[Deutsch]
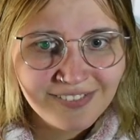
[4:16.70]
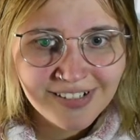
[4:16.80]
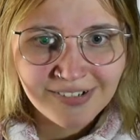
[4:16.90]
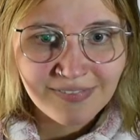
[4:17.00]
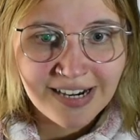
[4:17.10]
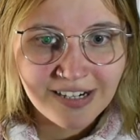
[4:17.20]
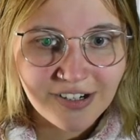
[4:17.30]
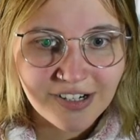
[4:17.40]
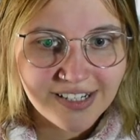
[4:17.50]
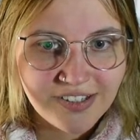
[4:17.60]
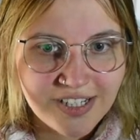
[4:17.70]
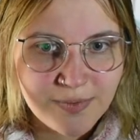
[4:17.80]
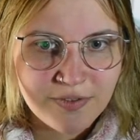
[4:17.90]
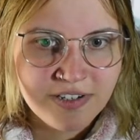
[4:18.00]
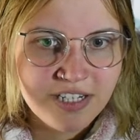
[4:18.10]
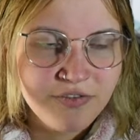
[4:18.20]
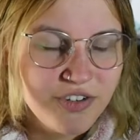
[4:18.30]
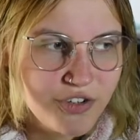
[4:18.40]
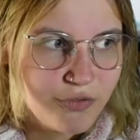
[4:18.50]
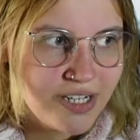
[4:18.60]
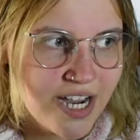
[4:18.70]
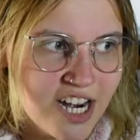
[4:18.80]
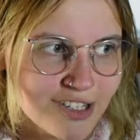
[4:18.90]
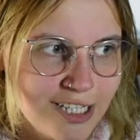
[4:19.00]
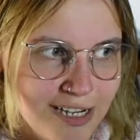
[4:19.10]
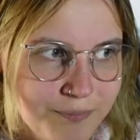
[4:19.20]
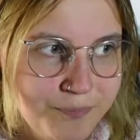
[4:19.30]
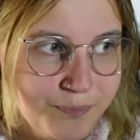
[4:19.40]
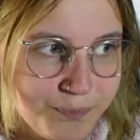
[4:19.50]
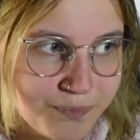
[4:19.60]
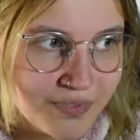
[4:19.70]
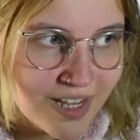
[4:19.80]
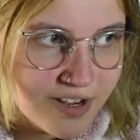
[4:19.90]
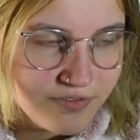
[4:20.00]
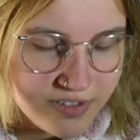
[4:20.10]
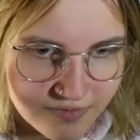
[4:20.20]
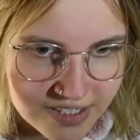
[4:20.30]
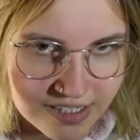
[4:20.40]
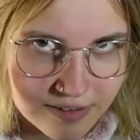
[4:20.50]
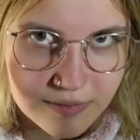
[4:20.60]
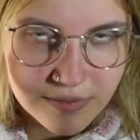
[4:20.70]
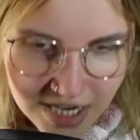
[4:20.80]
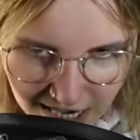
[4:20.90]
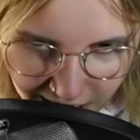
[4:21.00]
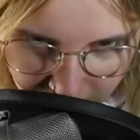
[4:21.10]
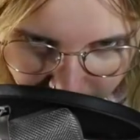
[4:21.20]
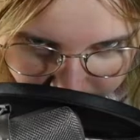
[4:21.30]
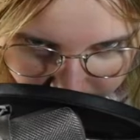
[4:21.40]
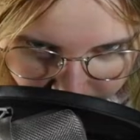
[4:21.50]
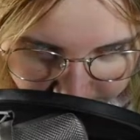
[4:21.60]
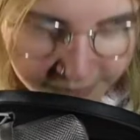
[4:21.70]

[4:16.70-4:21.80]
mein Gott, also ich habe definitiv nicht so viel Geld ausgegeben. Wie wegen anderen.